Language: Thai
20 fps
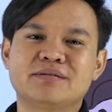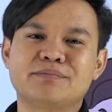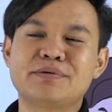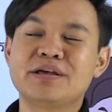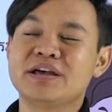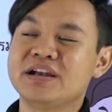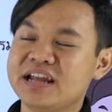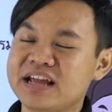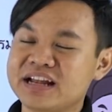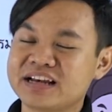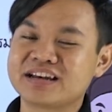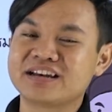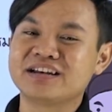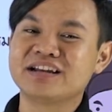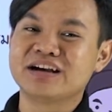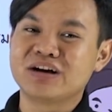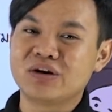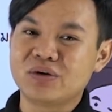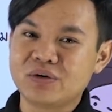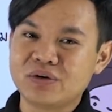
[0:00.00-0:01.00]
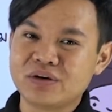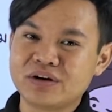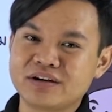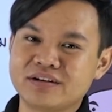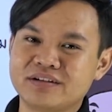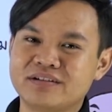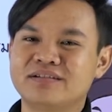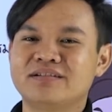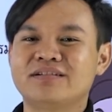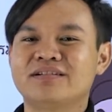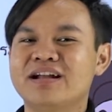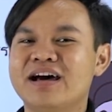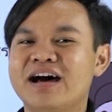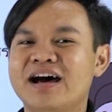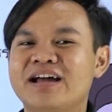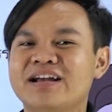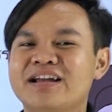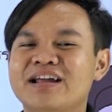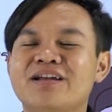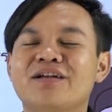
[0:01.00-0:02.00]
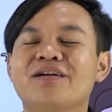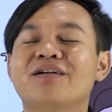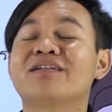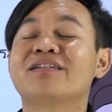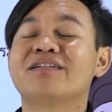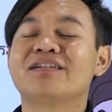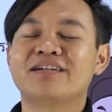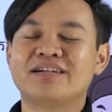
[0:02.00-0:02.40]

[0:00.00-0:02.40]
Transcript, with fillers: พี่อเนก1คนนะแน่นอน